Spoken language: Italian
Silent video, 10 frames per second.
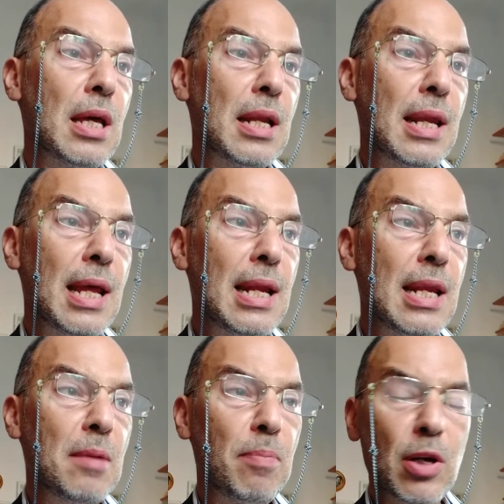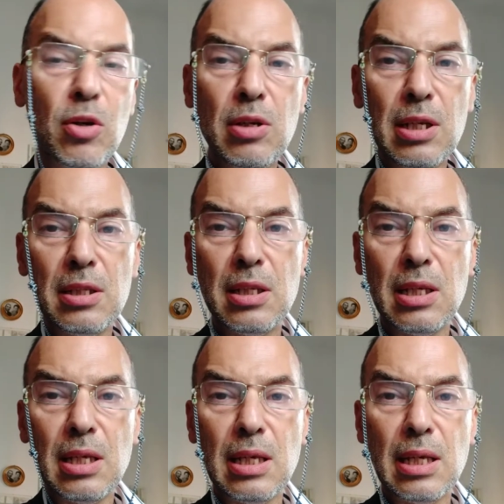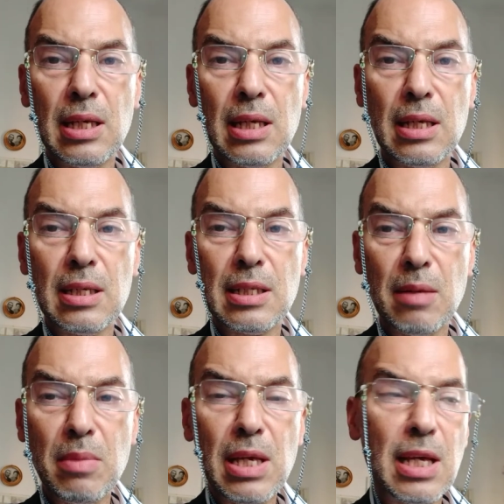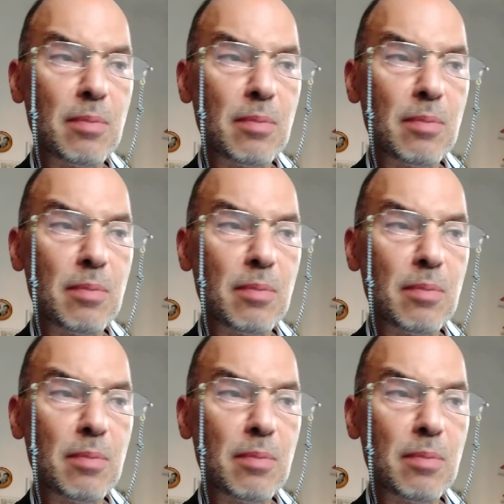Nelle parole di Samia,